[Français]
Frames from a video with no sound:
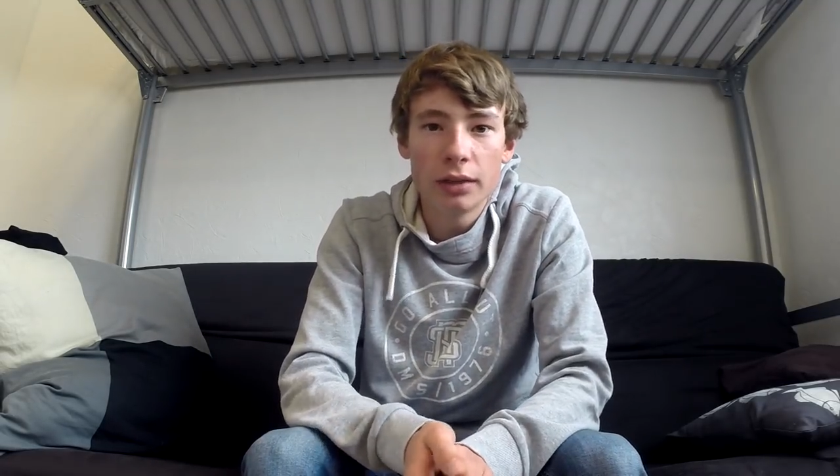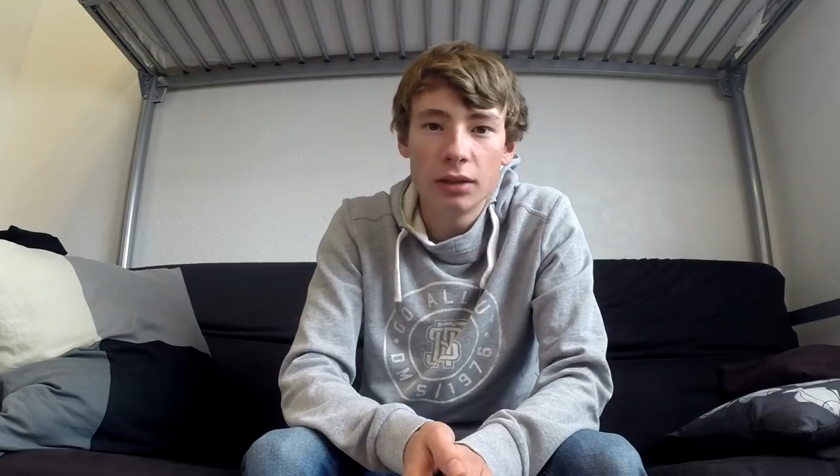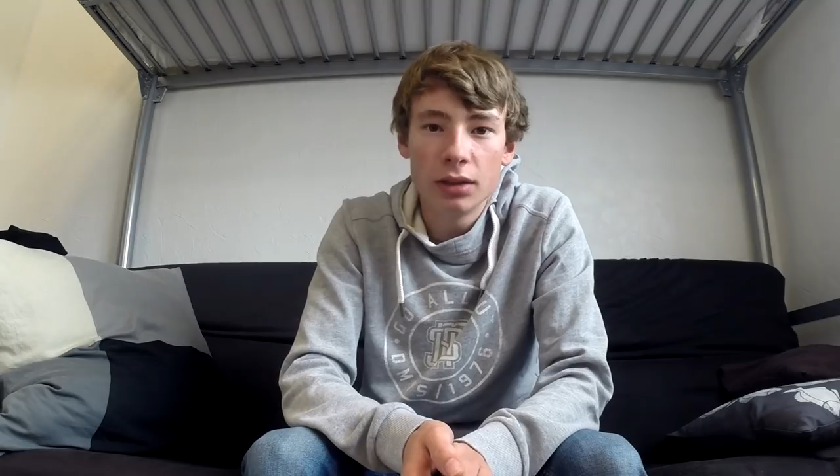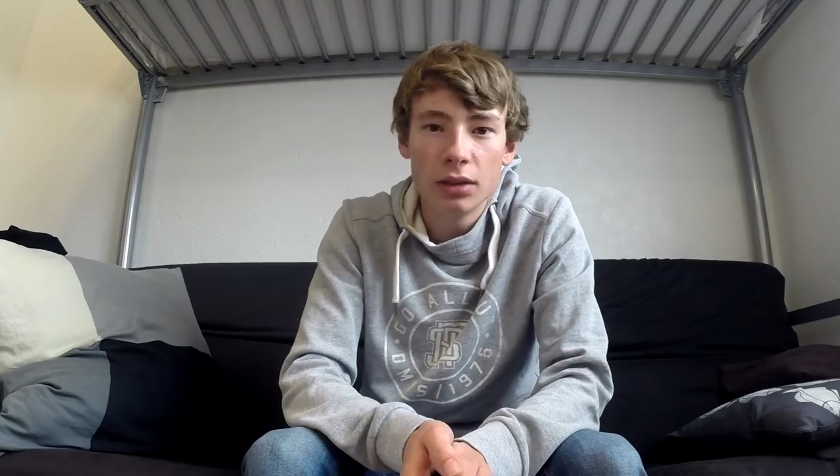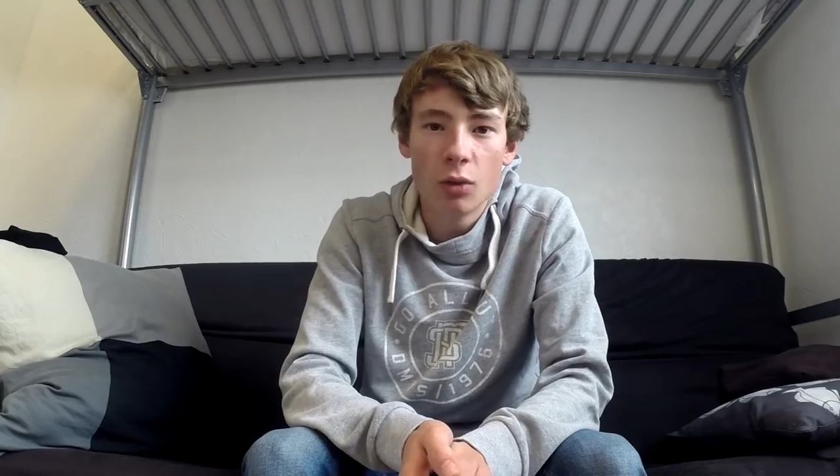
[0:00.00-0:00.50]
a
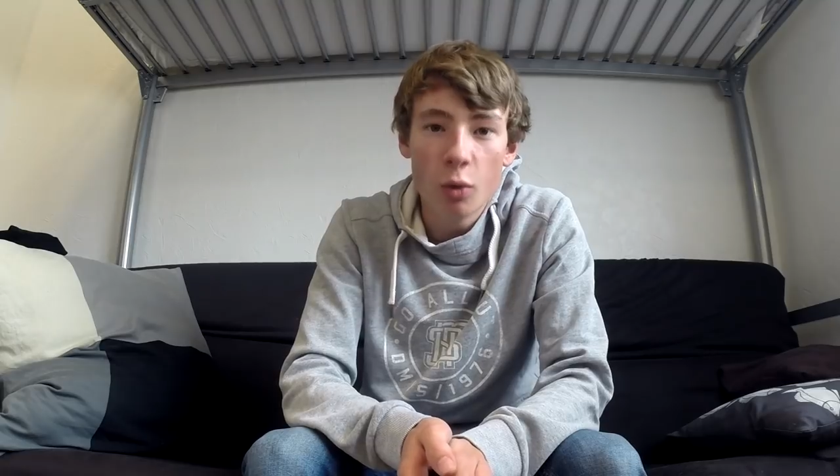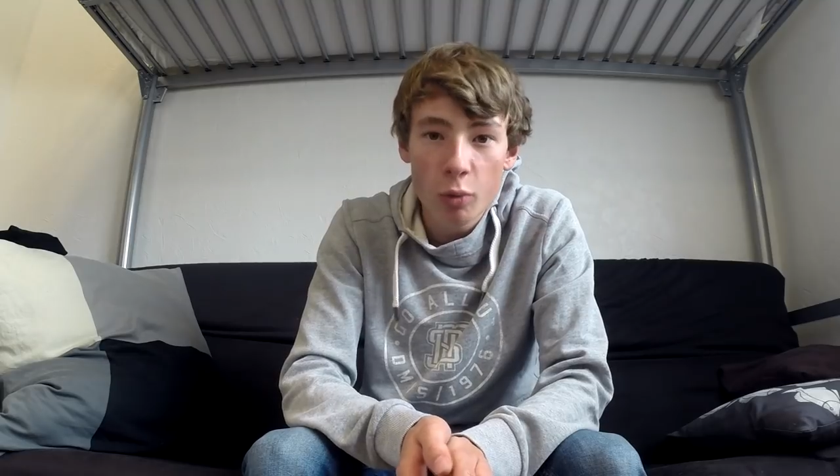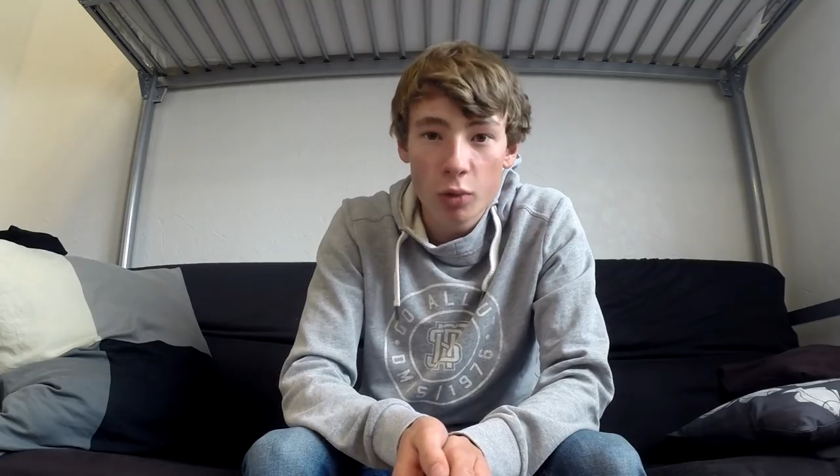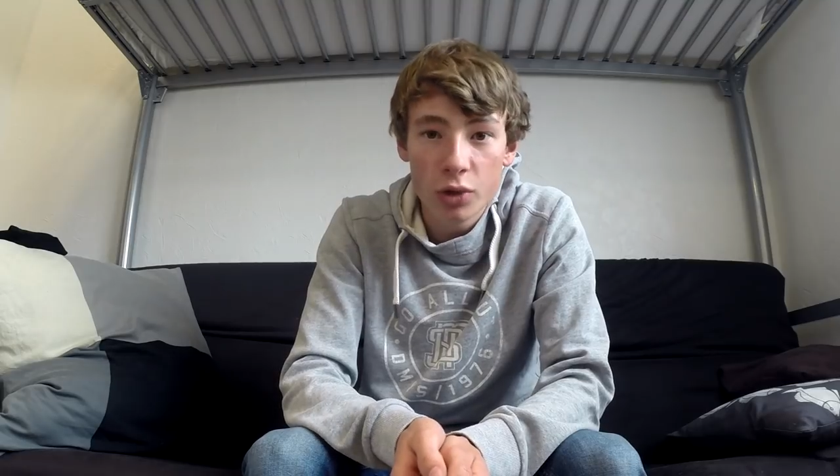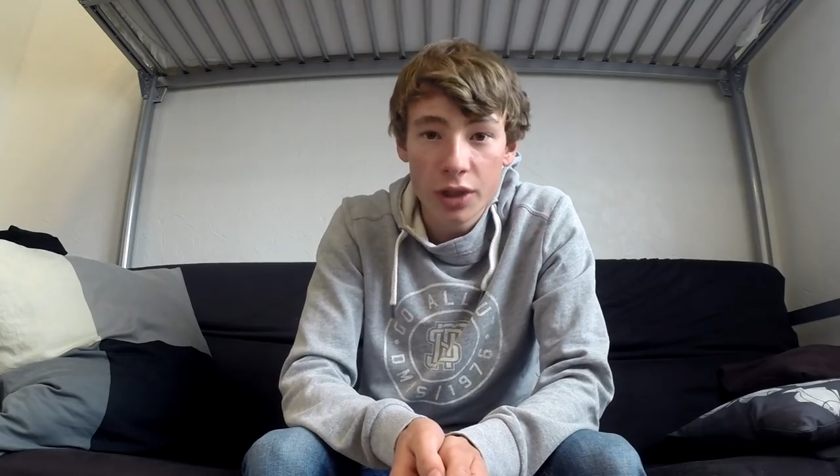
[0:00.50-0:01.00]
des gros
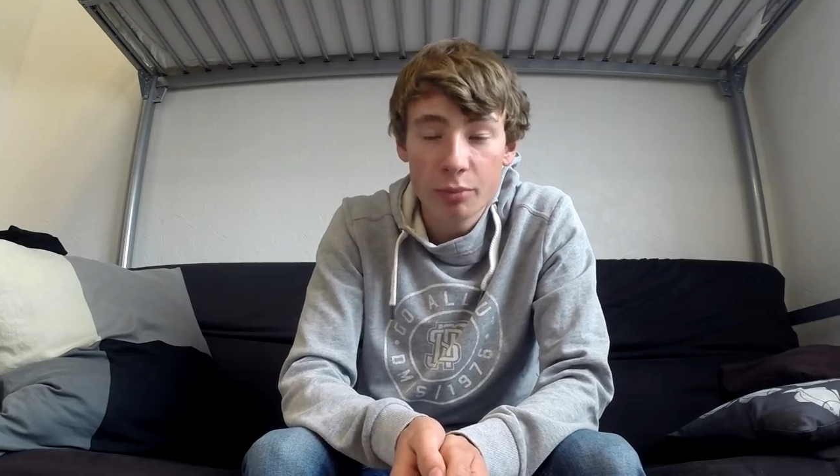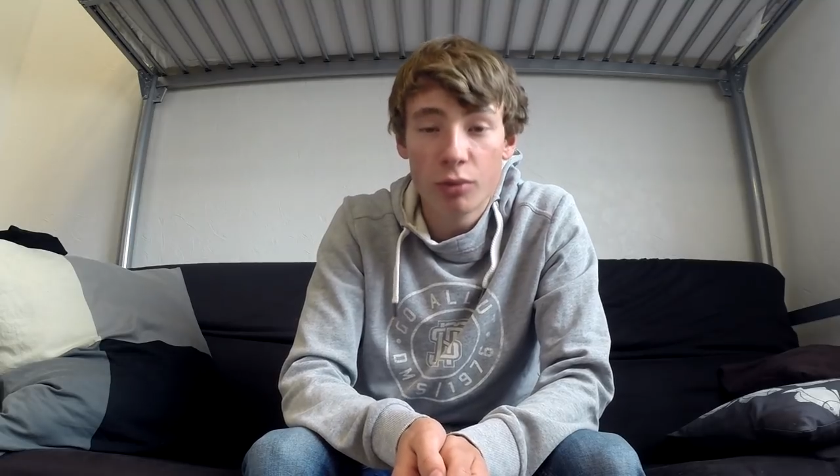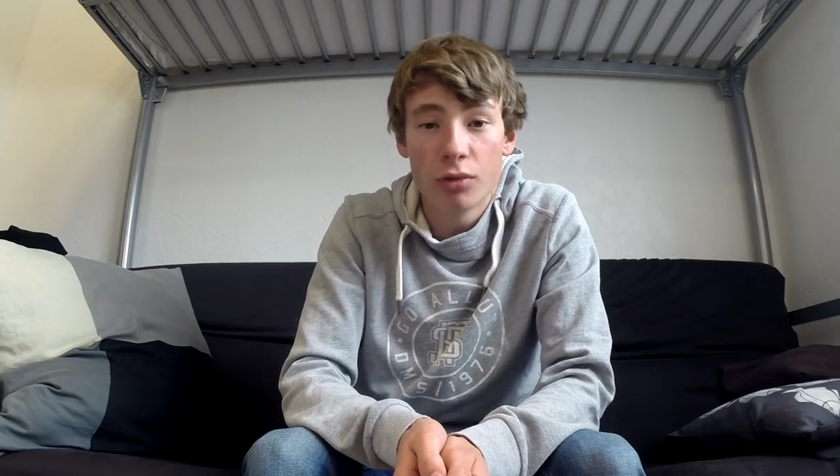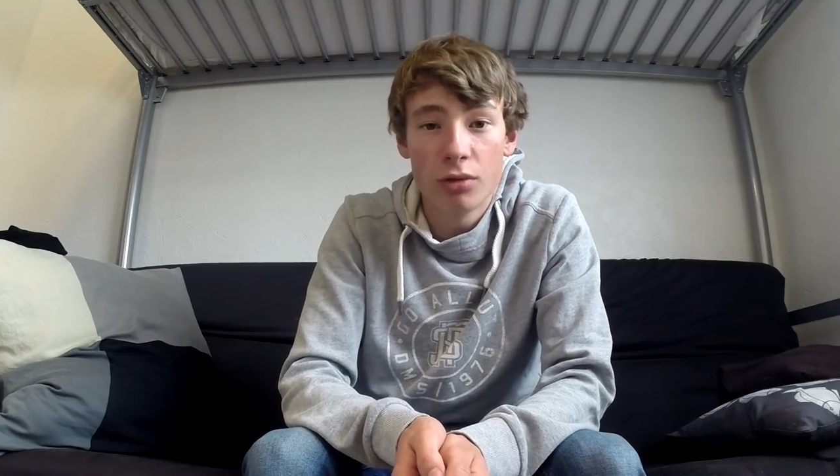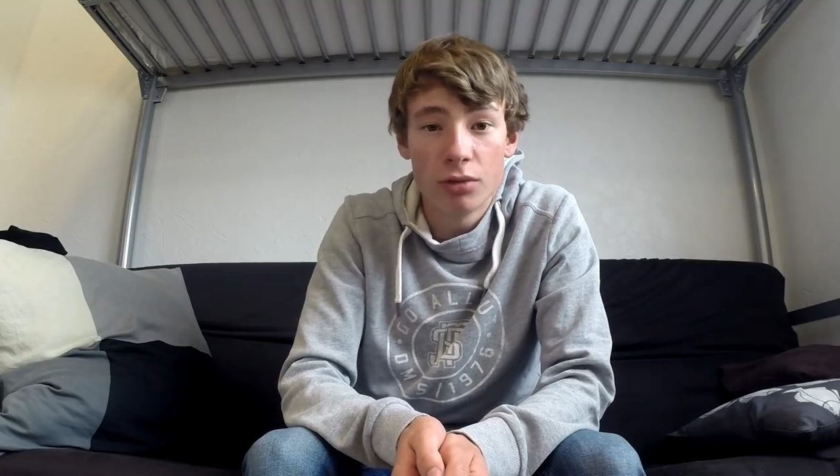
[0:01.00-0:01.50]
projets
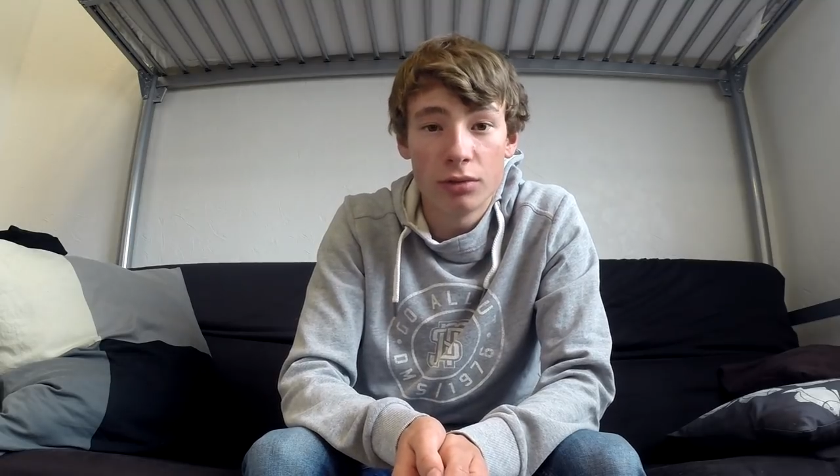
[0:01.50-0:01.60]
pour